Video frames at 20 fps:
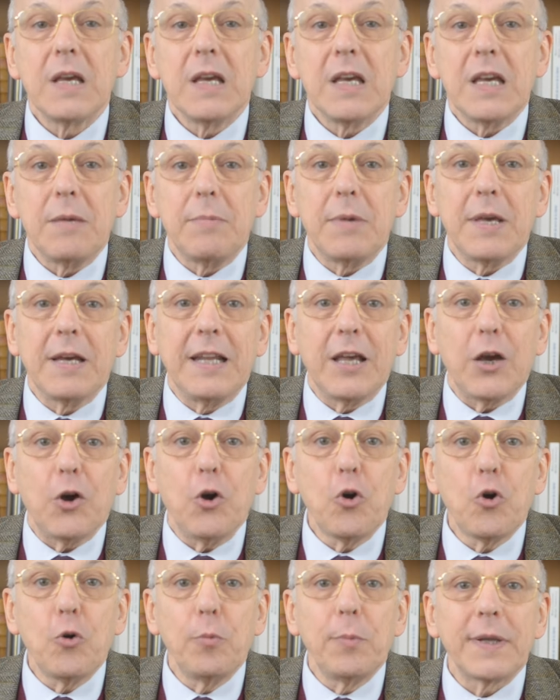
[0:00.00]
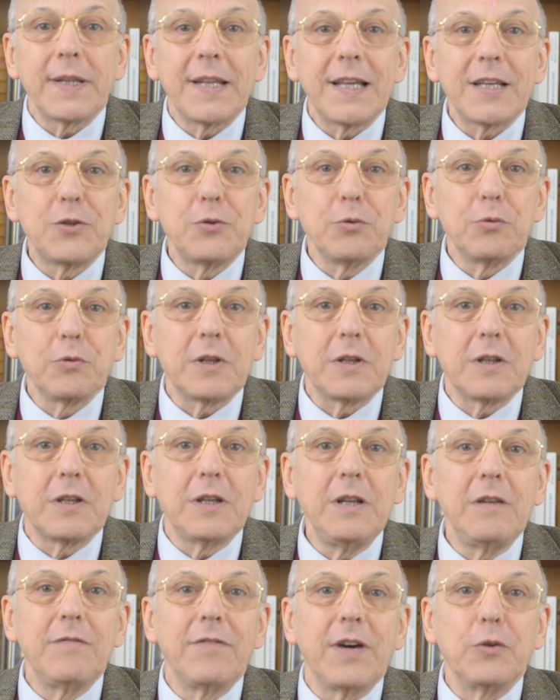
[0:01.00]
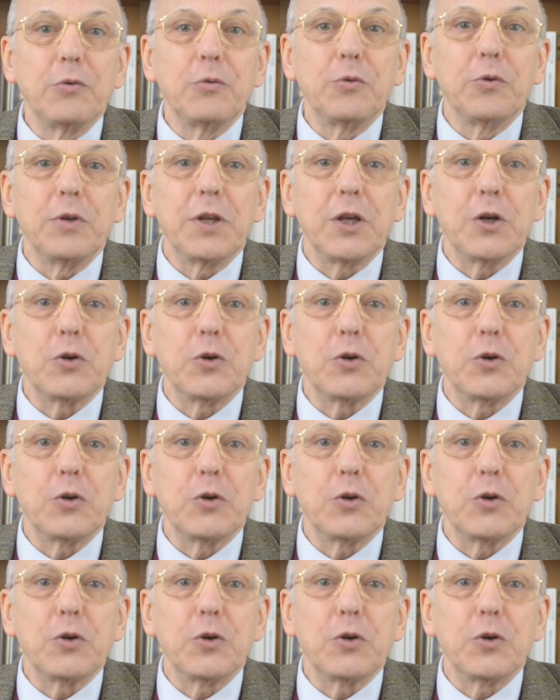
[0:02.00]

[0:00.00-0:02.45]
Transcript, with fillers: Eh bien, les recommandations qu'il va nous donner